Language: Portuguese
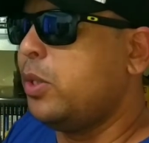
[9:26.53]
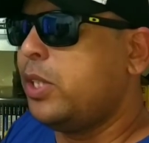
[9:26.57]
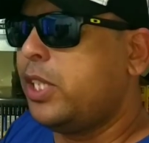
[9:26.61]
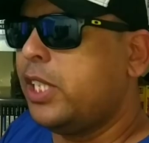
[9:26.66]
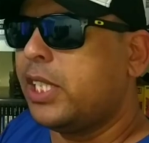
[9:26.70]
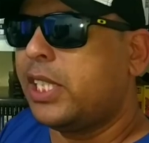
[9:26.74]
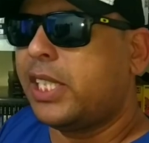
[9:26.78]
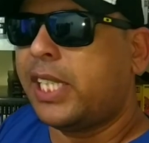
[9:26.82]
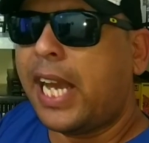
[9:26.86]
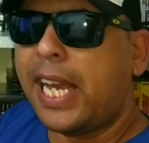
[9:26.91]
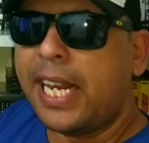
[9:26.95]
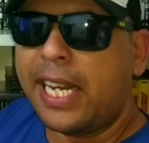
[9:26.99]
O
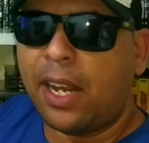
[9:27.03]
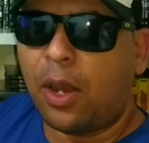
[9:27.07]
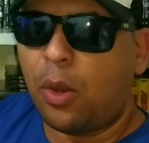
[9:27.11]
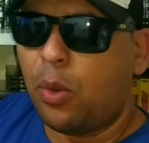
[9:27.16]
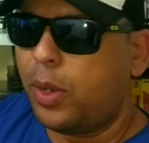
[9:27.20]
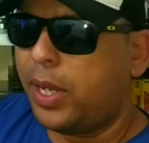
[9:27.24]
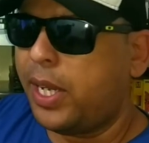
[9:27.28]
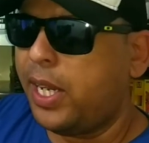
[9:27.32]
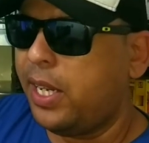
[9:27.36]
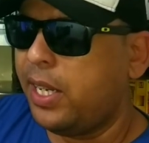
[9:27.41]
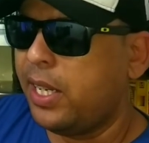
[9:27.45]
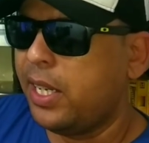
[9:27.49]
design é
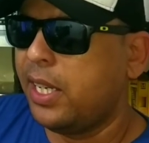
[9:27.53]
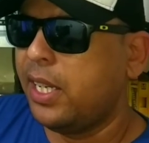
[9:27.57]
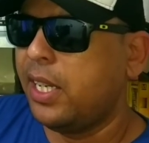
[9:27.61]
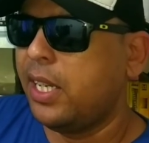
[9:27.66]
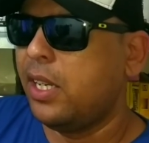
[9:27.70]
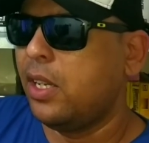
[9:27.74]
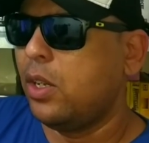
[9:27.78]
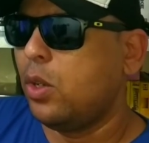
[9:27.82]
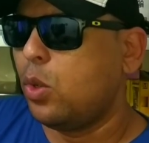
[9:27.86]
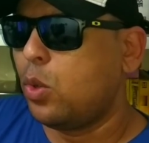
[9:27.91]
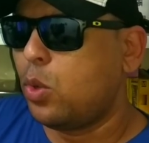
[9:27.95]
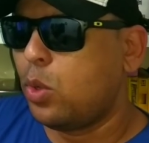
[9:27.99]
ruim,
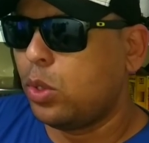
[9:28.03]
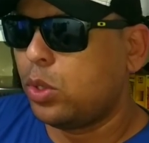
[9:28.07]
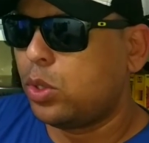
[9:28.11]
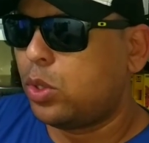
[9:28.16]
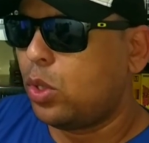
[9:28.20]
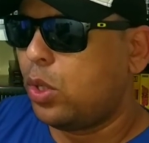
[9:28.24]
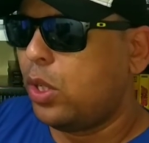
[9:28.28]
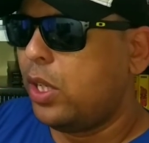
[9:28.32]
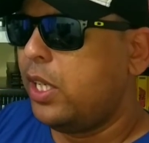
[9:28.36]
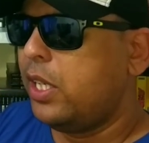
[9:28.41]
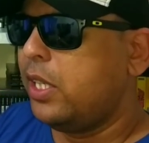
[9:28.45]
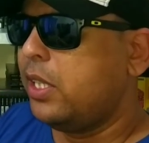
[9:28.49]
o
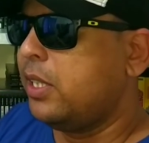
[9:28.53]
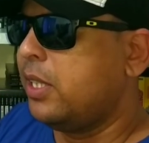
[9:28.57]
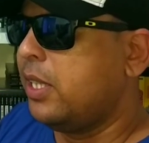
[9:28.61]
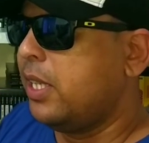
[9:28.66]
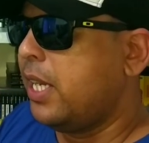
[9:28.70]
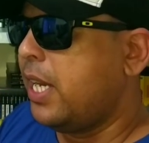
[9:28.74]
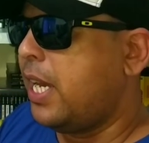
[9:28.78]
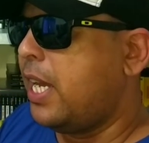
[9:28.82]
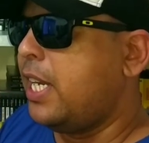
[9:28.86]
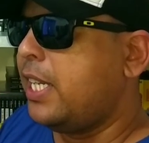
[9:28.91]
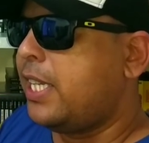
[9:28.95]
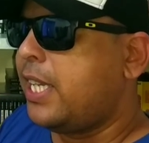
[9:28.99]
controle
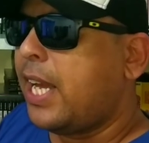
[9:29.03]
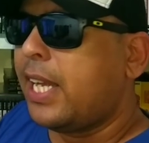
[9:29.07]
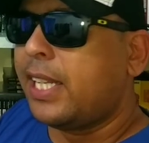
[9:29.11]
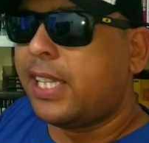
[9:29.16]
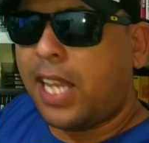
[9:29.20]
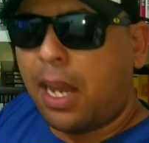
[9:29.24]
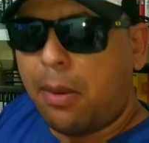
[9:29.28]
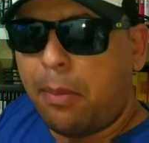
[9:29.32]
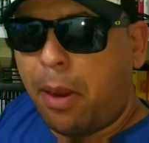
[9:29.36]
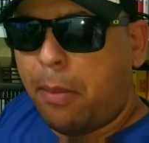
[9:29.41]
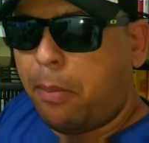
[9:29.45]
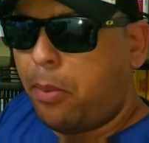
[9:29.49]
ele tem
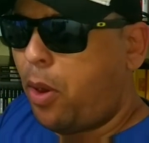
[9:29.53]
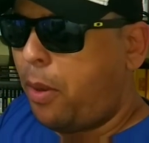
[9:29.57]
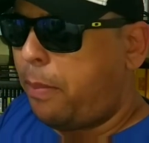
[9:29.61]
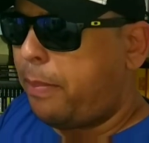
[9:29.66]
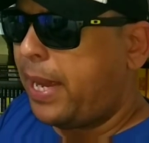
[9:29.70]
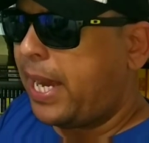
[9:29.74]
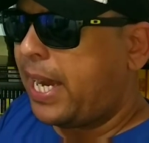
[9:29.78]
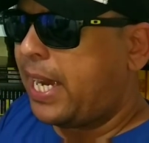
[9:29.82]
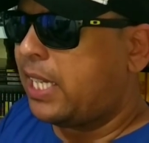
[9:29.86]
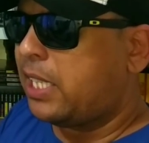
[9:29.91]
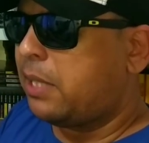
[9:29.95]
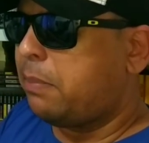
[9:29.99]
até uma
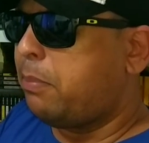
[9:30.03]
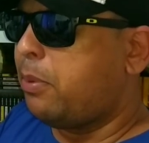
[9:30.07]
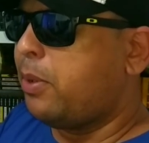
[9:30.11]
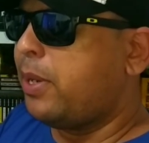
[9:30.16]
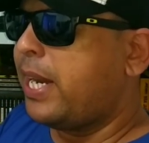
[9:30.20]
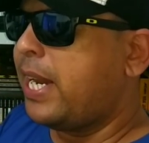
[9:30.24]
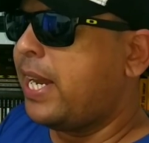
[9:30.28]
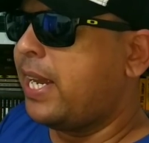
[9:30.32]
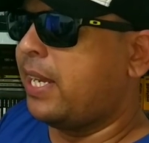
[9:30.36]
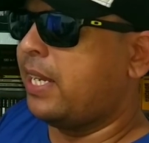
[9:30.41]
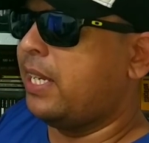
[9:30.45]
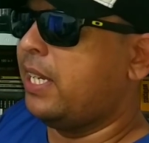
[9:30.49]
boa pegada,
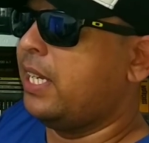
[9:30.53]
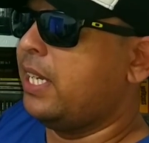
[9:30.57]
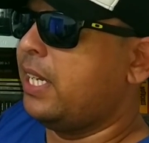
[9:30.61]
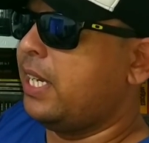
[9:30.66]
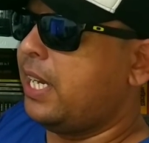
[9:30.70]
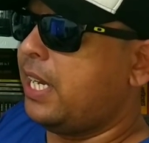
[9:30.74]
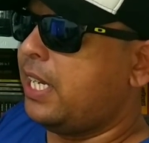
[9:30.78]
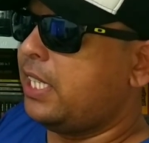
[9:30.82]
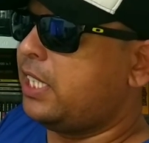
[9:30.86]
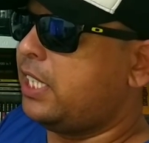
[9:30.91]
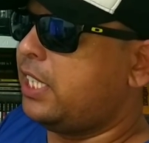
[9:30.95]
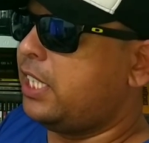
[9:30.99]
porém,
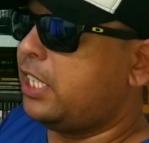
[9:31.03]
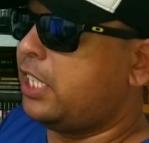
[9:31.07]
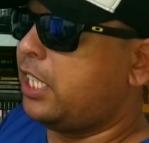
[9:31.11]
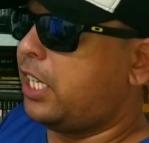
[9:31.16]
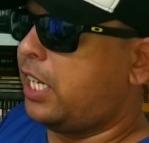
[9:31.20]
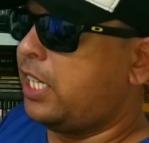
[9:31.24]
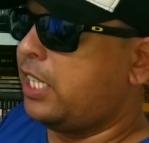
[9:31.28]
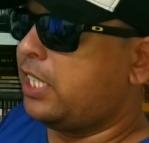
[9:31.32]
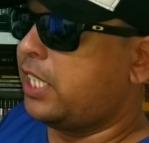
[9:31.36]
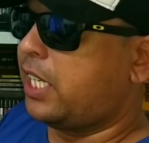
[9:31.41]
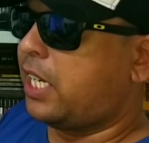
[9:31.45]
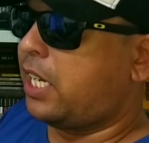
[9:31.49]

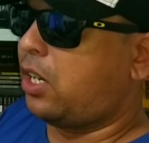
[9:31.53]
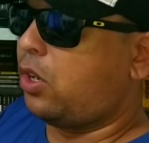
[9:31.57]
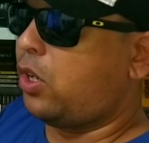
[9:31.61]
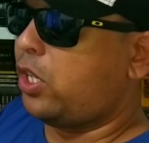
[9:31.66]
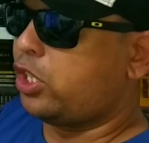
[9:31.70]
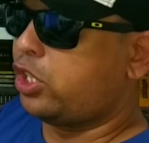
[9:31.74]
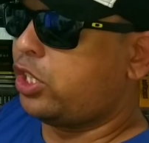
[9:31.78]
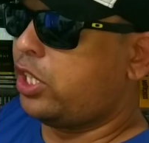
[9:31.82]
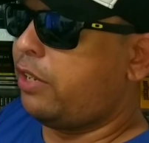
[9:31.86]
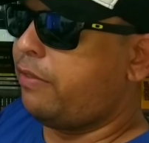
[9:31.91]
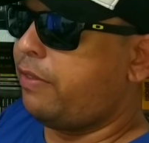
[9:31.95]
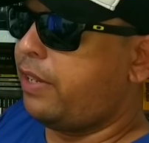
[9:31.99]
esse, esse
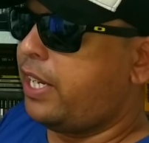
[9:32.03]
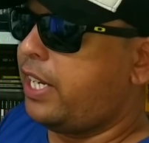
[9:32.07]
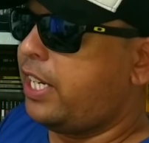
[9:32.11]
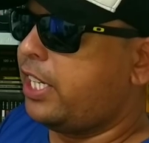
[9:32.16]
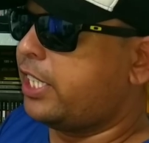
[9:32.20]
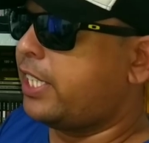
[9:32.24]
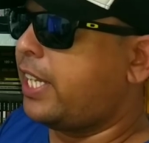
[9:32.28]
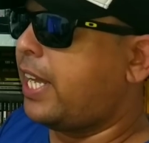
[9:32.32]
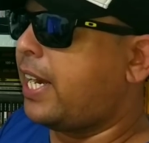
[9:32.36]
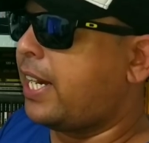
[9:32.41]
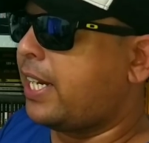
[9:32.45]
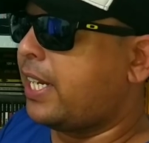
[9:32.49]
analógico
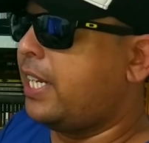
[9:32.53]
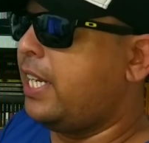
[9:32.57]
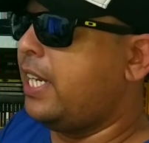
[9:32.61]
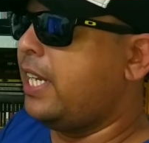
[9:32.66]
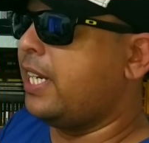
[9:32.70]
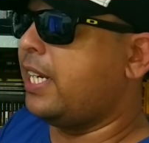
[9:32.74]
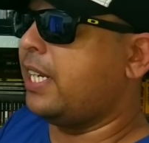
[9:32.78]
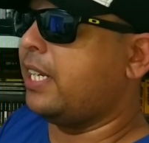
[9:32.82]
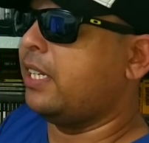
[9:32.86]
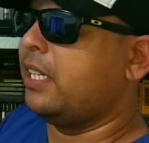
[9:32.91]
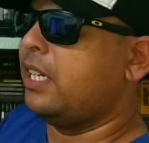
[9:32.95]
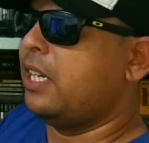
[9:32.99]
deveria estar
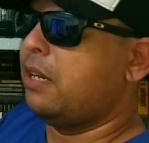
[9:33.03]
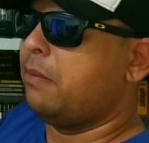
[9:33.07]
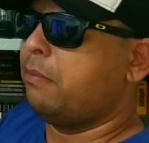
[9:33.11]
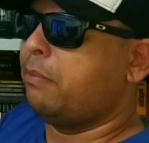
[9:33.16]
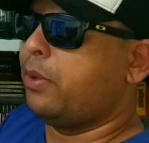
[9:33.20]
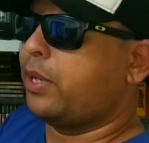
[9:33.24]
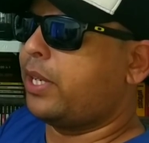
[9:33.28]
aqui, né?